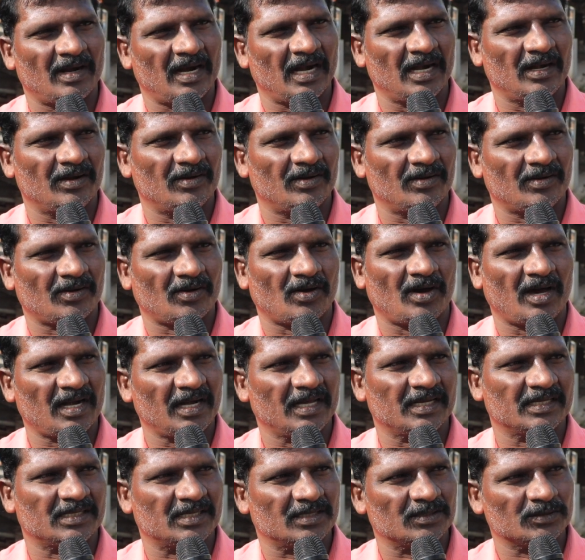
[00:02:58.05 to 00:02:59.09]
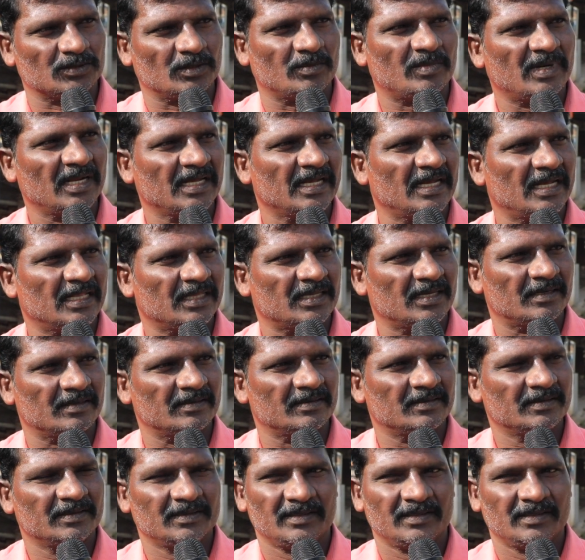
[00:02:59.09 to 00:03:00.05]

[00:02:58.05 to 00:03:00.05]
వాళ్ళు కార్లు ఎక్కుతారు శుభ్రంగా వెళ్తారు